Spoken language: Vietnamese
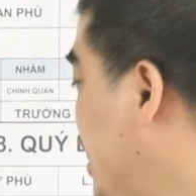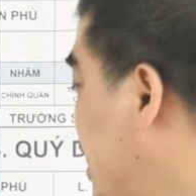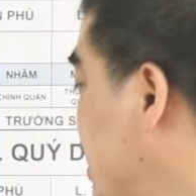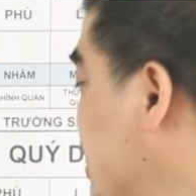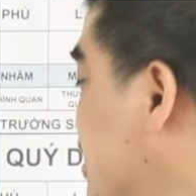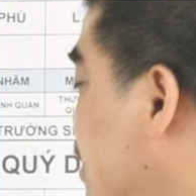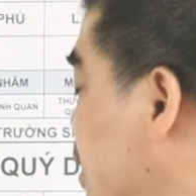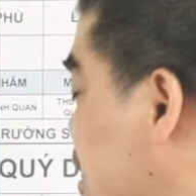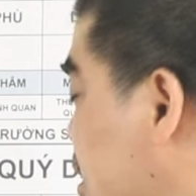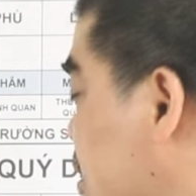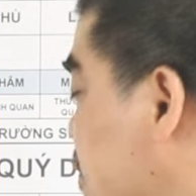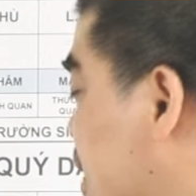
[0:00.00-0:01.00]
cái sao Vân
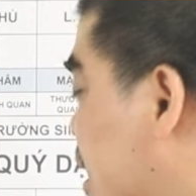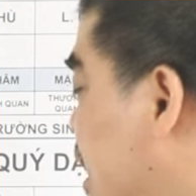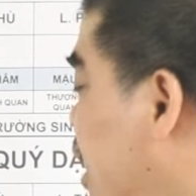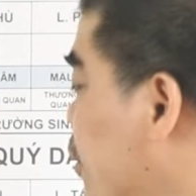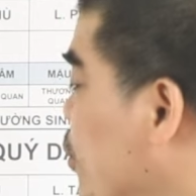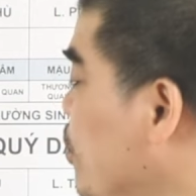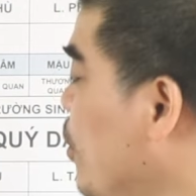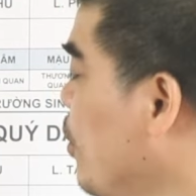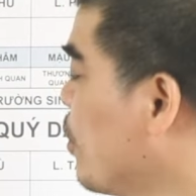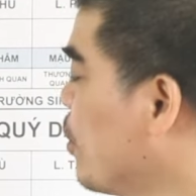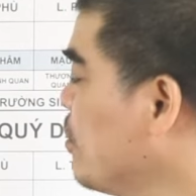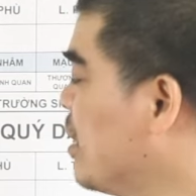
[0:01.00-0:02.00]
Hớn và cái hạn Ngũ
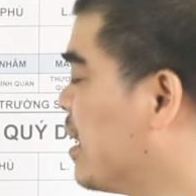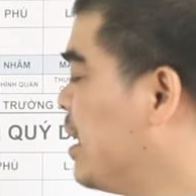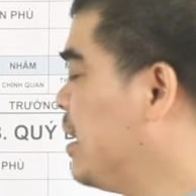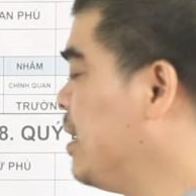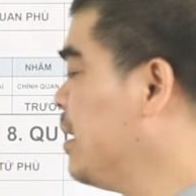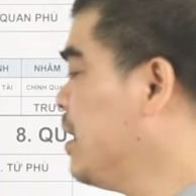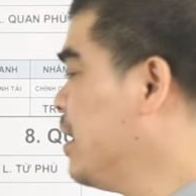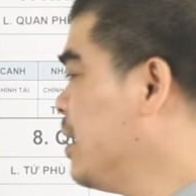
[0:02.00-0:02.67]
Mộ cũng như là cái